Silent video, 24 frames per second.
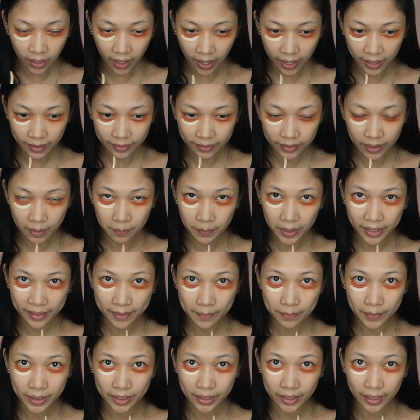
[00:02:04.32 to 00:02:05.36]
so, kahit na
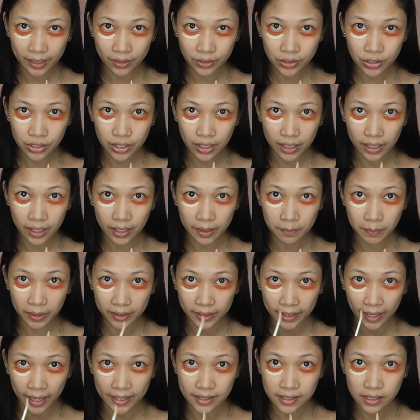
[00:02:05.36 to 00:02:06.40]
magkaroon siya ng,
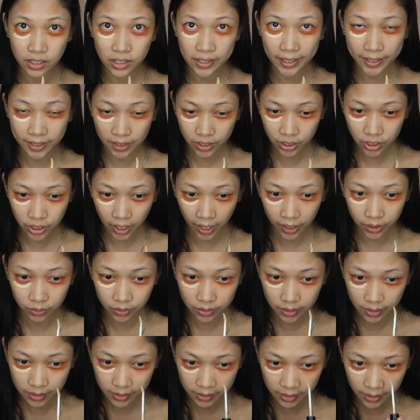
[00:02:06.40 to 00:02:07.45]
mag-cast siya ng
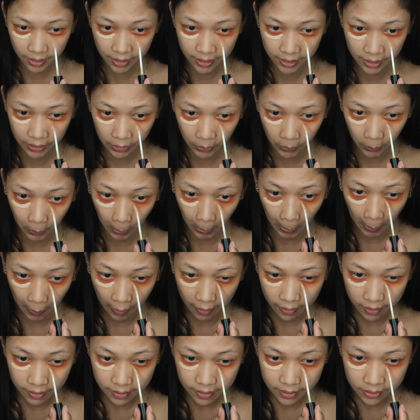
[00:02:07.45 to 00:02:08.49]
shadow sa skin ko,
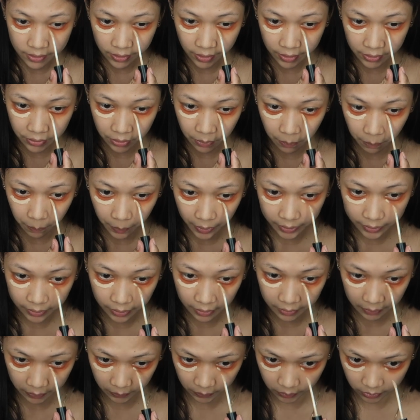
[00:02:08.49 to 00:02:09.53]
so, itong part
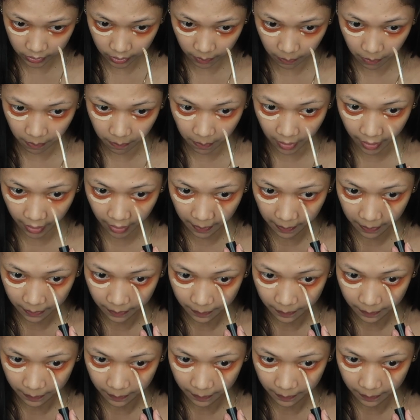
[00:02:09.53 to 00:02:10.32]
na to, sa baba,